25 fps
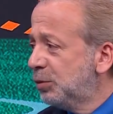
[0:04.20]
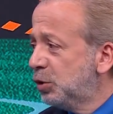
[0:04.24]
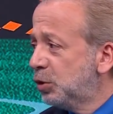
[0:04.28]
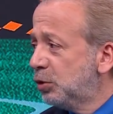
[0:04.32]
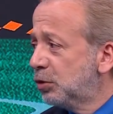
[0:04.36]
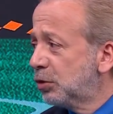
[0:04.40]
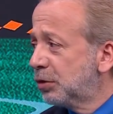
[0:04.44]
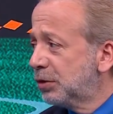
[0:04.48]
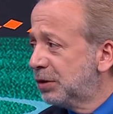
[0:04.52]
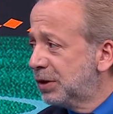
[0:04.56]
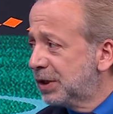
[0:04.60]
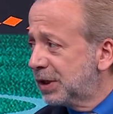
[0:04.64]

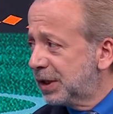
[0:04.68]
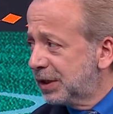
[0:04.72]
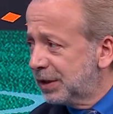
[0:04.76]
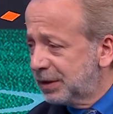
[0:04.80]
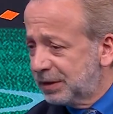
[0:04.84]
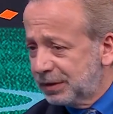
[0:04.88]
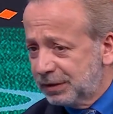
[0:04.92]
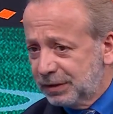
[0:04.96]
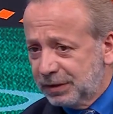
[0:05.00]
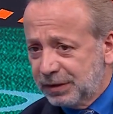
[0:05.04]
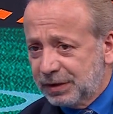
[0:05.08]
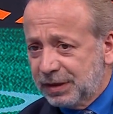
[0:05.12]
milyon lira
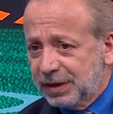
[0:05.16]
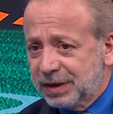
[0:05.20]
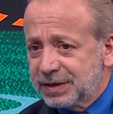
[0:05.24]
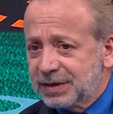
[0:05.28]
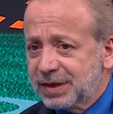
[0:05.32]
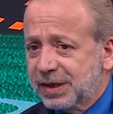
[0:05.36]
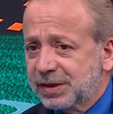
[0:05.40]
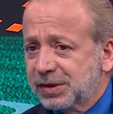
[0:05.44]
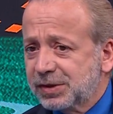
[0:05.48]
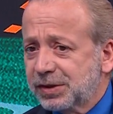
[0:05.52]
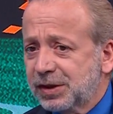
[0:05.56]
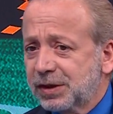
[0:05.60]
yıllık
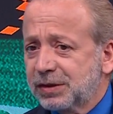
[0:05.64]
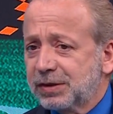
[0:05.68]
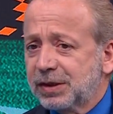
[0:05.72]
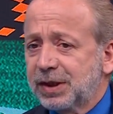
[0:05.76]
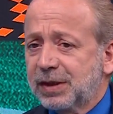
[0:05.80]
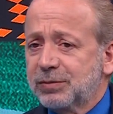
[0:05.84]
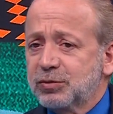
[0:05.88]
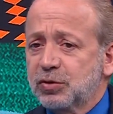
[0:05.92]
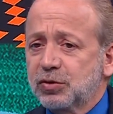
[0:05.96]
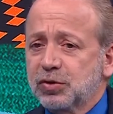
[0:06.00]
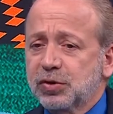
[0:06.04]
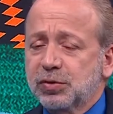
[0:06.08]
kazançla
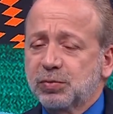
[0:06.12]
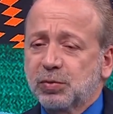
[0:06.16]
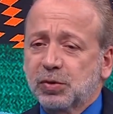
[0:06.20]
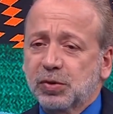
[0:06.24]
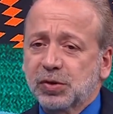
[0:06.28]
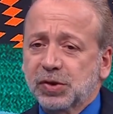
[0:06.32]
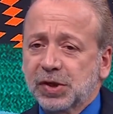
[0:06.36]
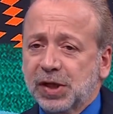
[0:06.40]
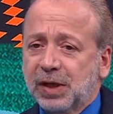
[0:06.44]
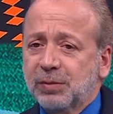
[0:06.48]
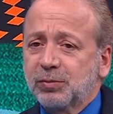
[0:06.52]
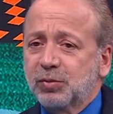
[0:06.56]
Trabzonspor'u
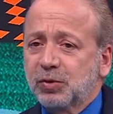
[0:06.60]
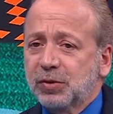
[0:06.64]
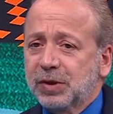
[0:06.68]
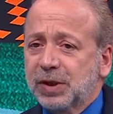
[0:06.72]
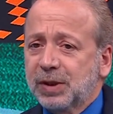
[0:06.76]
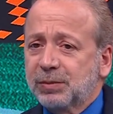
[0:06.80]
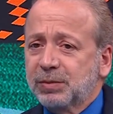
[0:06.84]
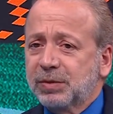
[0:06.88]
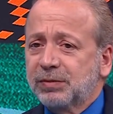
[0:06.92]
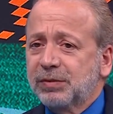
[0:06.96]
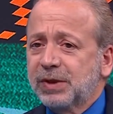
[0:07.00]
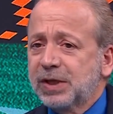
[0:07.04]
şampiyon
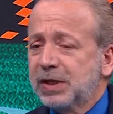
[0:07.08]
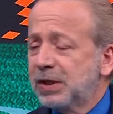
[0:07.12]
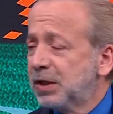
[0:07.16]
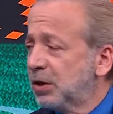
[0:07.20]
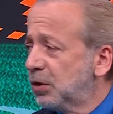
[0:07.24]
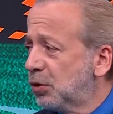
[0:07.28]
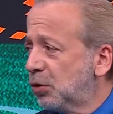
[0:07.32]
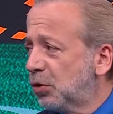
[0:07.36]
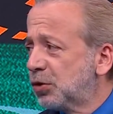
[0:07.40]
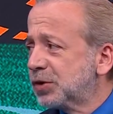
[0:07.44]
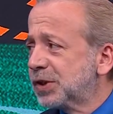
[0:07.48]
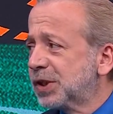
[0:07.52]
yaptı ve
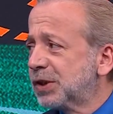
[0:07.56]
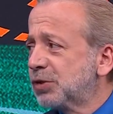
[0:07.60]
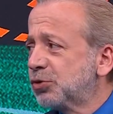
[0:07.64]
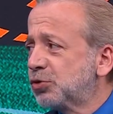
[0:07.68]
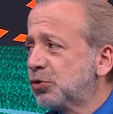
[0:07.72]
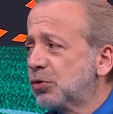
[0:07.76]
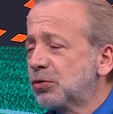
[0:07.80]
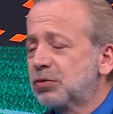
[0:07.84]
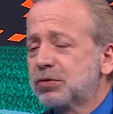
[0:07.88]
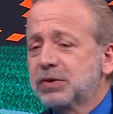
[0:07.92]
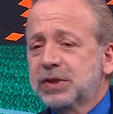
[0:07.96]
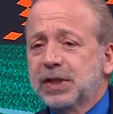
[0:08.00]
hocanın
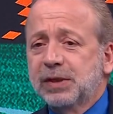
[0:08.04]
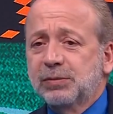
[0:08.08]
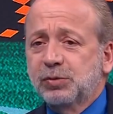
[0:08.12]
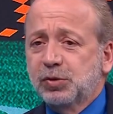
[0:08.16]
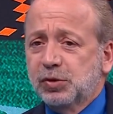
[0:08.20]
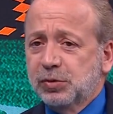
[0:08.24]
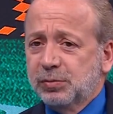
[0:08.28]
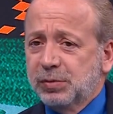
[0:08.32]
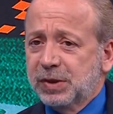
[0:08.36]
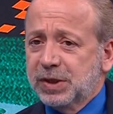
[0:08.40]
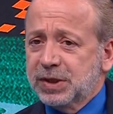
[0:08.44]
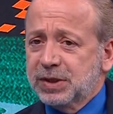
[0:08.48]
çok güzel bir
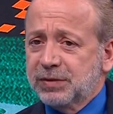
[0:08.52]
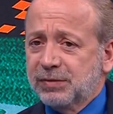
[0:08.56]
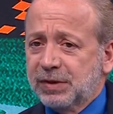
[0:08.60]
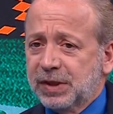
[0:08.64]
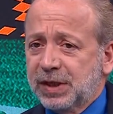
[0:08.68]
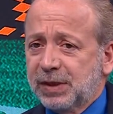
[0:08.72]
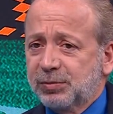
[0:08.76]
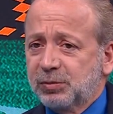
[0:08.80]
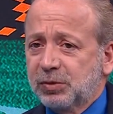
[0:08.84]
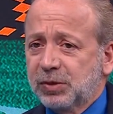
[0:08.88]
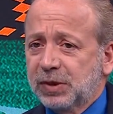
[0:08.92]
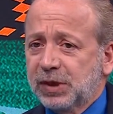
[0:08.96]
cümlesi var
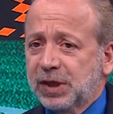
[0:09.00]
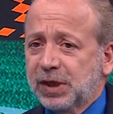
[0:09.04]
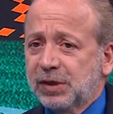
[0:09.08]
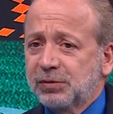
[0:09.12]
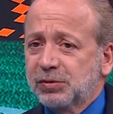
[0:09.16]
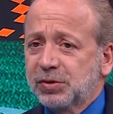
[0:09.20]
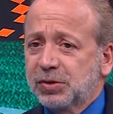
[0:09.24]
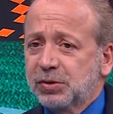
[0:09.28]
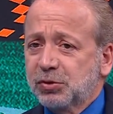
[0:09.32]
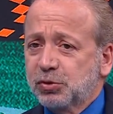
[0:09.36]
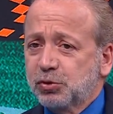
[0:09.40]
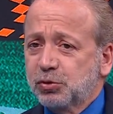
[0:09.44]
Abdullah
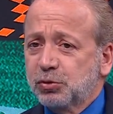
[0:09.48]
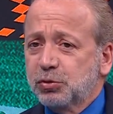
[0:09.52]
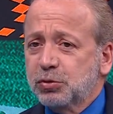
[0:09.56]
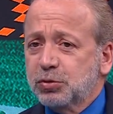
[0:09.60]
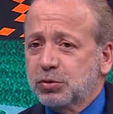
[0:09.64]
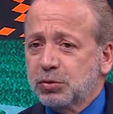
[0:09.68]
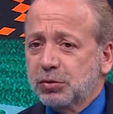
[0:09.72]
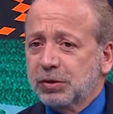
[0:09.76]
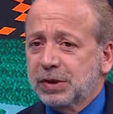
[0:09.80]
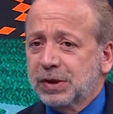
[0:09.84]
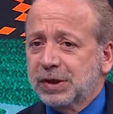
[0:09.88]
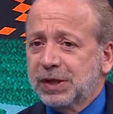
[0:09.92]
Avcı'nın. Şunu
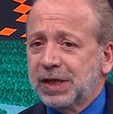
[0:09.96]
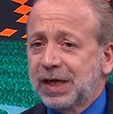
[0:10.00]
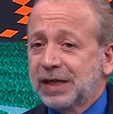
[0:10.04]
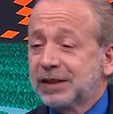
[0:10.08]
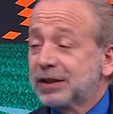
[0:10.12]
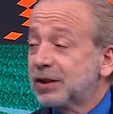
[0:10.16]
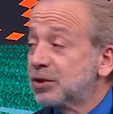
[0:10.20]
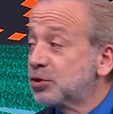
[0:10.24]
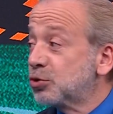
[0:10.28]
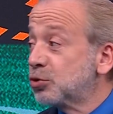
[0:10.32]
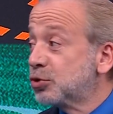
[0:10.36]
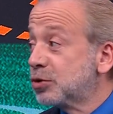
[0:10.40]
söyledi.
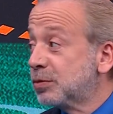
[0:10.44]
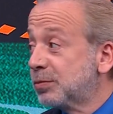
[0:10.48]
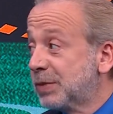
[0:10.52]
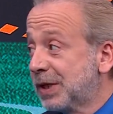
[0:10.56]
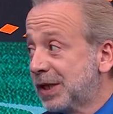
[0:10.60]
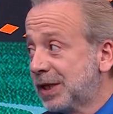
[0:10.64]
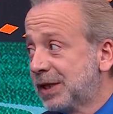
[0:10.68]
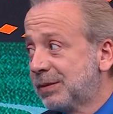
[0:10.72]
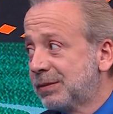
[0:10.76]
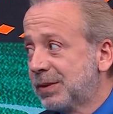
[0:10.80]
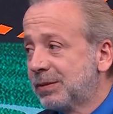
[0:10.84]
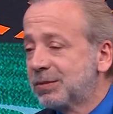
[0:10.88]
Atasözü
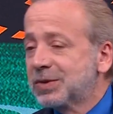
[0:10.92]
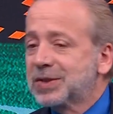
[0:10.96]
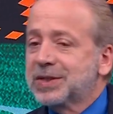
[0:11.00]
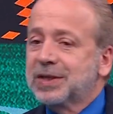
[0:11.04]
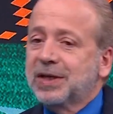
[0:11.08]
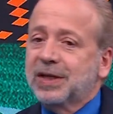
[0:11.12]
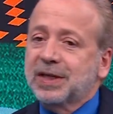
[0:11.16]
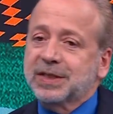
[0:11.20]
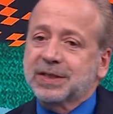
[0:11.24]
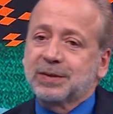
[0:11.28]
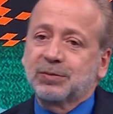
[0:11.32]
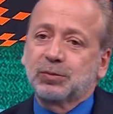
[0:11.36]
bellememiz
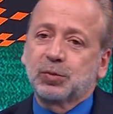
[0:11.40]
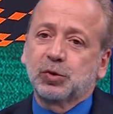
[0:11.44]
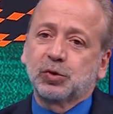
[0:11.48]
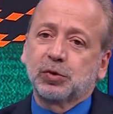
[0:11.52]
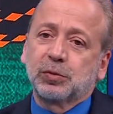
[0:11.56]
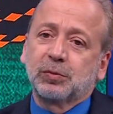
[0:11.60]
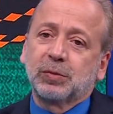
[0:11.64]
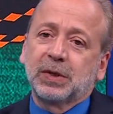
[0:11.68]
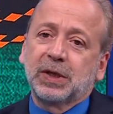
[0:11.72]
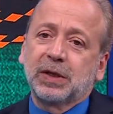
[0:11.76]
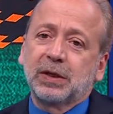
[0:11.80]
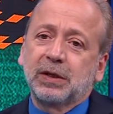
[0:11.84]
lazım bu
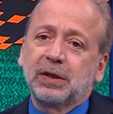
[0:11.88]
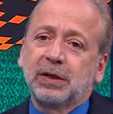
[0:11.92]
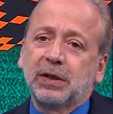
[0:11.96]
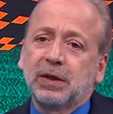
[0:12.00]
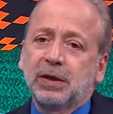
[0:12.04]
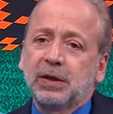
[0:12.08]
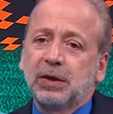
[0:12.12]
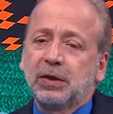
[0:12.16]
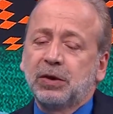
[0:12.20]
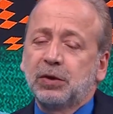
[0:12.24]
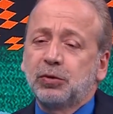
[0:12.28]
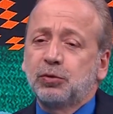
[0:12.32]
cümleyi.
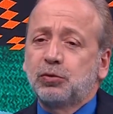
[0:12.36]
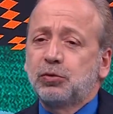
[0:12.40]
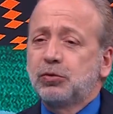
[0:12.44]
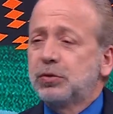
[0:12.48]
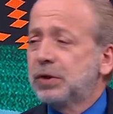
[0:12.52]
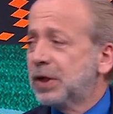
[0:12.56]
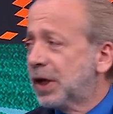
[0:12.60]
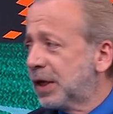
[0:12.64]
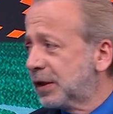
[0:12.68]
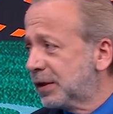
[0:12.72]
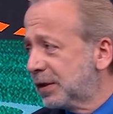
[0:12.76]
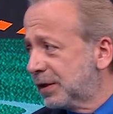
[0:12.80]

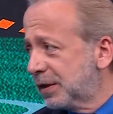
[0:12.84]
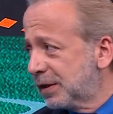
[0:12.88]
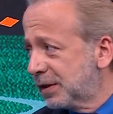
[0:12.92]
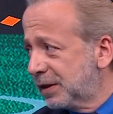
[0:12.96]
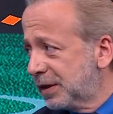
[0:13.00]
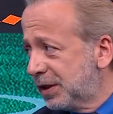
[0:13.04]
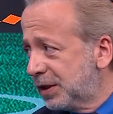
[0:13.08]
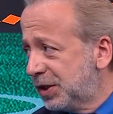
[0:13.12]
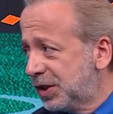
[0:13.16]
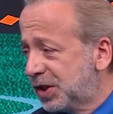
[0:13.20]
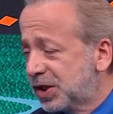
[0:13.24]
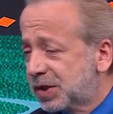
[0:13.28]
Dünyada
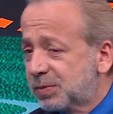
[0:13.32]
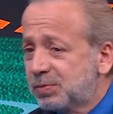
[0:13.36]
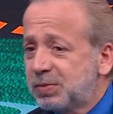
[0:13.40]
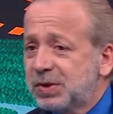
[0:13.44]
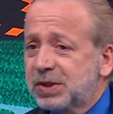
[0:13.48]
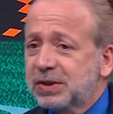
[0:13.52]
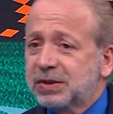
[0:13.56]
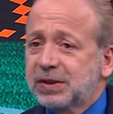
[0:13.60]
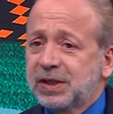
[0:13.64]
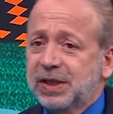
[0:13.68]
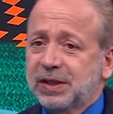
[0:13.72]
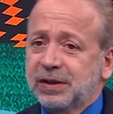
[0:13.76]
dedi
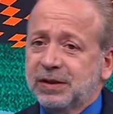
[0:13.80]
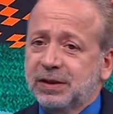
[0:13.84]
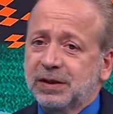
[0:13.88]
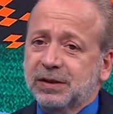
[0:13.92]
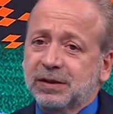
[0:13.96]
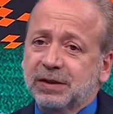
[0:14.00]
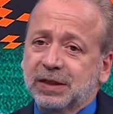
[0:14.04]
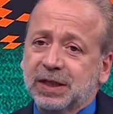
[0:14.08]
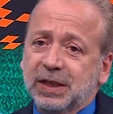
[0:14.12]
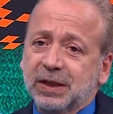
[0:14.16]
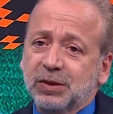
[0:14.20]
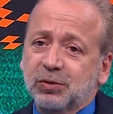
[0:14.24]
hiçbir
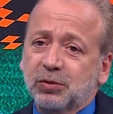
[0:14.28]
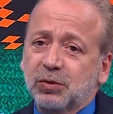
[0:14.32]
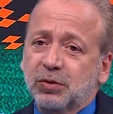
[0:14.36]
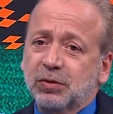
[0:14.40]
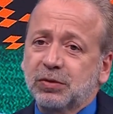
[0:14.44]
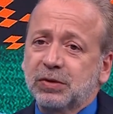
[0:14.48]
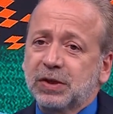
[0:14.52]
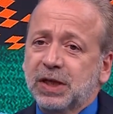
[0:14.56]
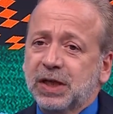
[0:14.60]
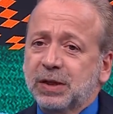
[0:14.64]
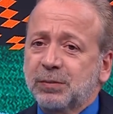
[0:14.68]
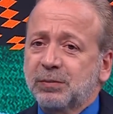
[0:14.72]
teknik direktör
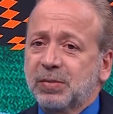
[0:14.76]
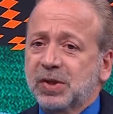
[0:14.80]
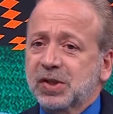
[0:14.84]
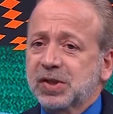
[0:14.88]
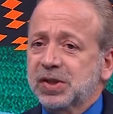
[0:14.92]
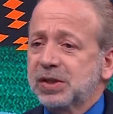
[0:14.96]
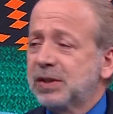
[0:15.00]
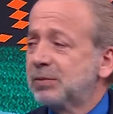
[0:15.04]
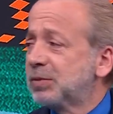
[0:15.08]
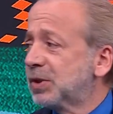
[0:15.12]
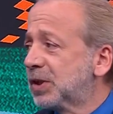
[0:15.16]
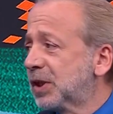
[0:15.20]
tek
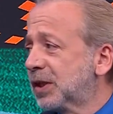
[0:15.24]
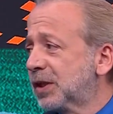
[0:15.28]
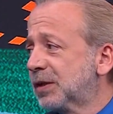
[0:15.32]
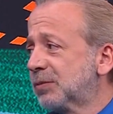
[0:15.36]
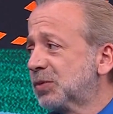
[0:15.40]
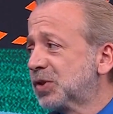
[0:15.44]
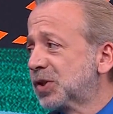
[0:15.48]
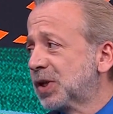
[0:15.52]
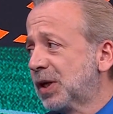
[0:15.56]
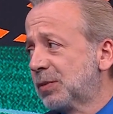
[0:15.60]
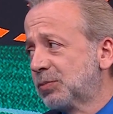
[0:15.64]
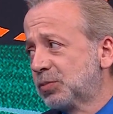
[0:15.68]
başına bir
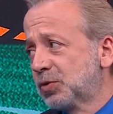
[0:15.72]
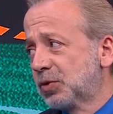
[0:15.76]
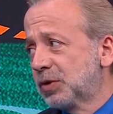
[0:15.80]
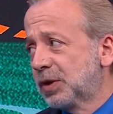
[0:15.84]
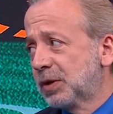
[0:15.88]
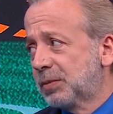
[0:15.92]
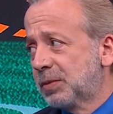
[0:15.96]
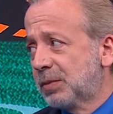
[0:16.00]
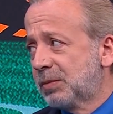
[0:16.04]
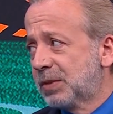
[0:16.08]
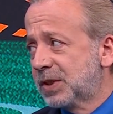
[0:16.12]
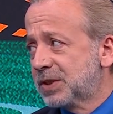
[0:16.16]
takımı şampiyon
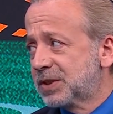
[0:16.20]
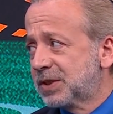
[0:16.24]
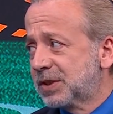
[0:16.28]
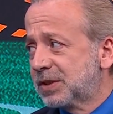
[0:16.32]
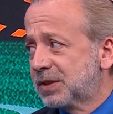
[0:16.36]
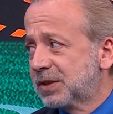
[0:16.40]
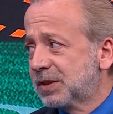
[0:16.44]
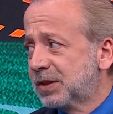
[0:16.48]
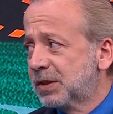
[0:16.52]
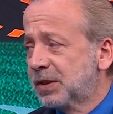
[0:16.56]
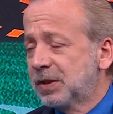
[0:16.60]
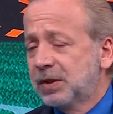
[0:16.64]
yapamaz dedi.
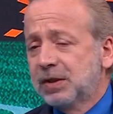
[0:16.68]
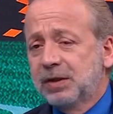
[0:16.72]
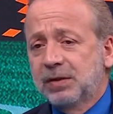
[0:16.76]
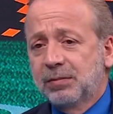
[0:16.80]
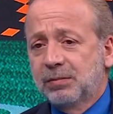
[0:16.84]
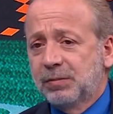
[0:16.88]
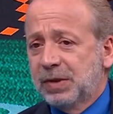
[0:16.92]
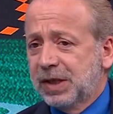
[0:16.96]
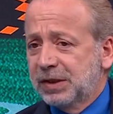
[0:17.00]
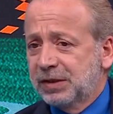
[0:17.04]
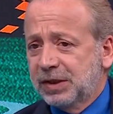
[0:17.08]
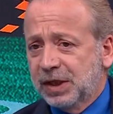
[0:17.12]

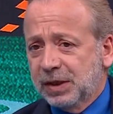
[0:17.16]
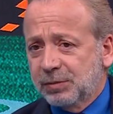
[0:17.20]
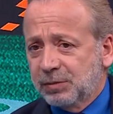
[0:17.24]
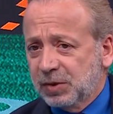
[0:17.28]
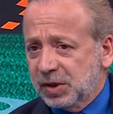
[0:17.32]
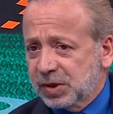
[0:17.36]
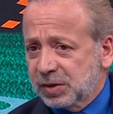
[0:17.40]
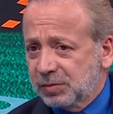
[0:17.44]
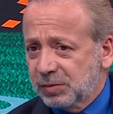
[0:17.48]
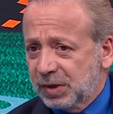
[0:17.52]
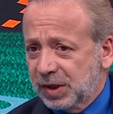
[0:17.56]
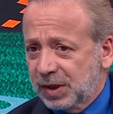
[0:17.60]
Ben tek
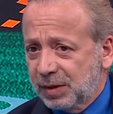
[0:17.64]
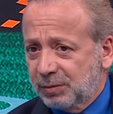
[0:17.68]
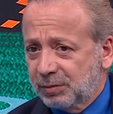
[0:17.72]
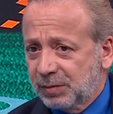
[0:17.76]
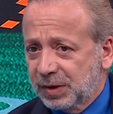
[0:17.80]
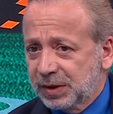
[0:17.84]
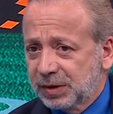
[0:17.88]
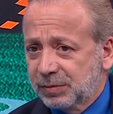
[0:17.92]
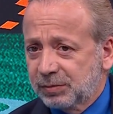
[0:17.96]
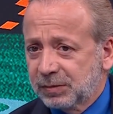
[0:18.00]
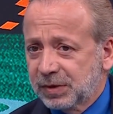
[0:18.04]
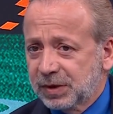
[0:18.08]
başıma
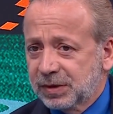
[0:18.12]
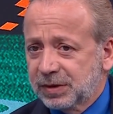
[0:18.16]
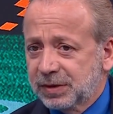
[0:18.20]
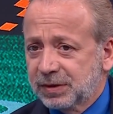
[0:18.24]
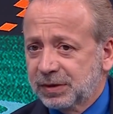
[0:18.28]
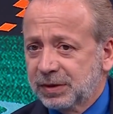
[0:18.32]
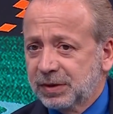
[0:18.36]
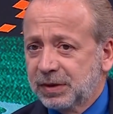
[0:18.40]
yapmadım dedi.